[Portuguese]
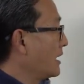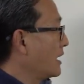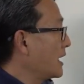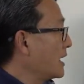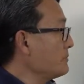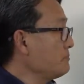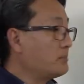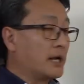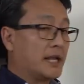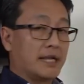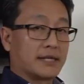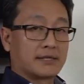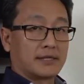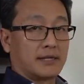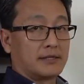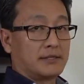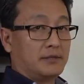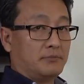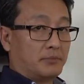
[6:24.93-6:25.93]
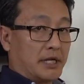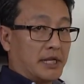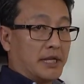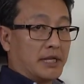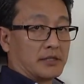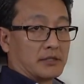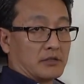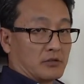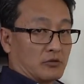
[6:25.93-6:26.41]
A empresa, as
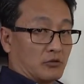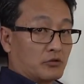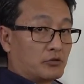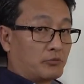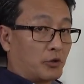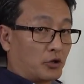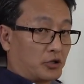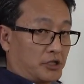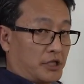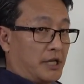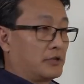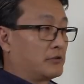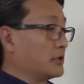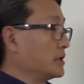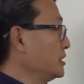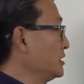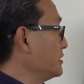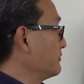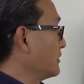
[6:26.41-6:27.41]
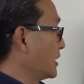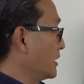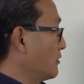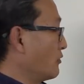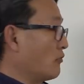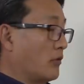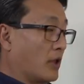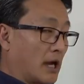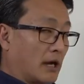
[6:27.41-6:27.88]
empresas ou os projetos que a gente vai
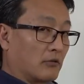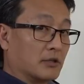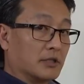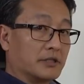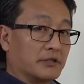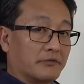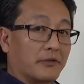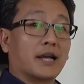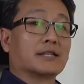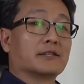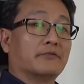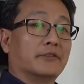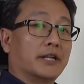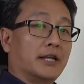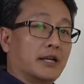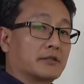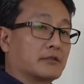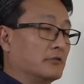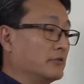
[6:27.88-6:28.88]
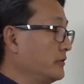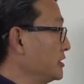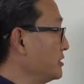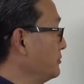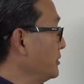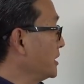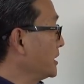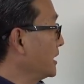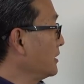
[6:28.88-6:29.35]
calcular quando a gente faz a avaliação de
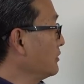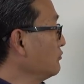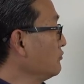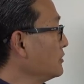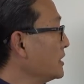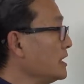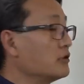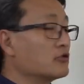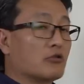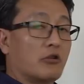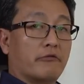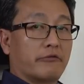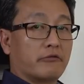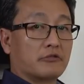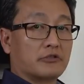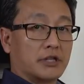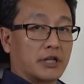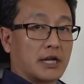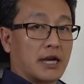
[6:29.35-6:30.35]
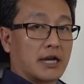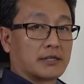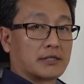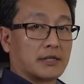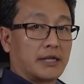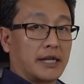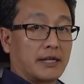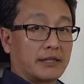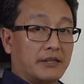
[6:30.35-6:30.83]
investimento, ela não tem só um fluxo de
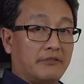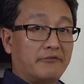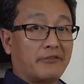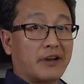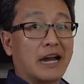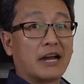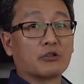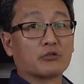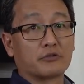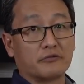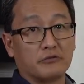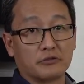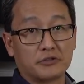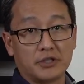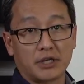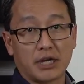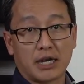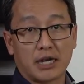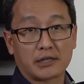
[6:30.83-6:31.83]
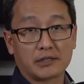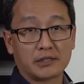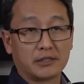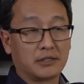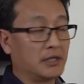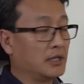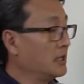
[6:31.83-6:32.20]
caixa, ela tem vários fluxos de caixa.